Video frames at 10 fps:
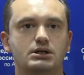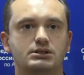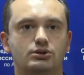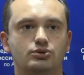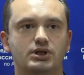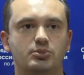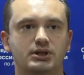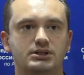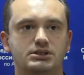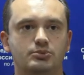сотрудник
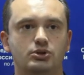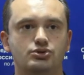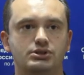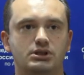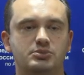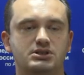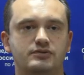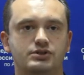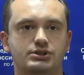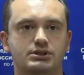полиции получил от
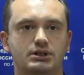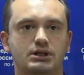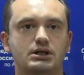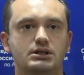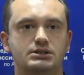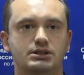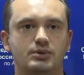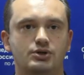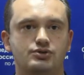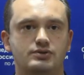местного жителя,
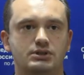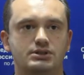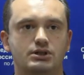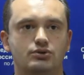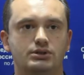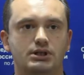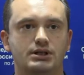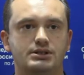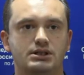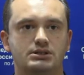занимающегося незаконной
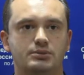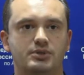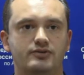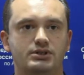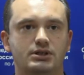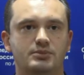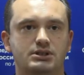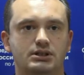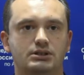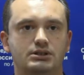организацией и проведением
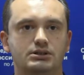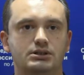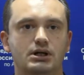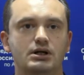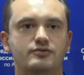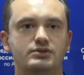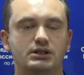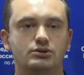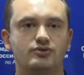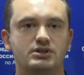азартных игр,
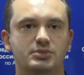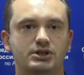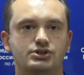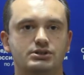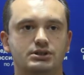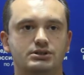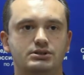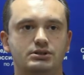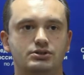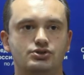взятку в размере
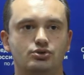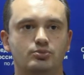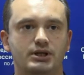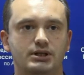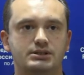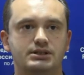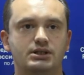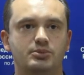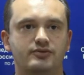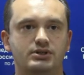60 тысяч рублей за
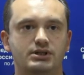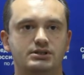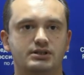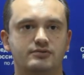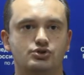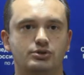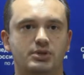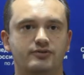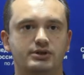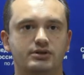непроведение соответствующих
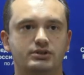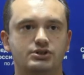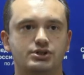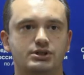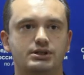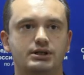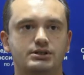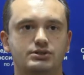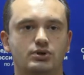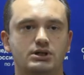проверок в отношении
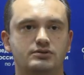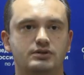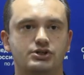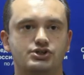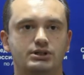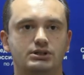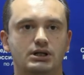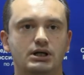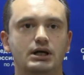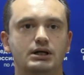деятельности указанного гражданина
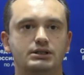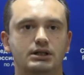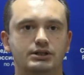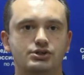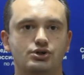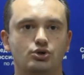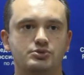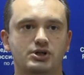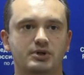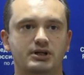и дальнейшее
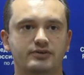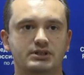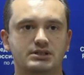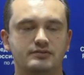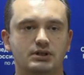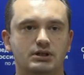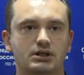общее покровительство.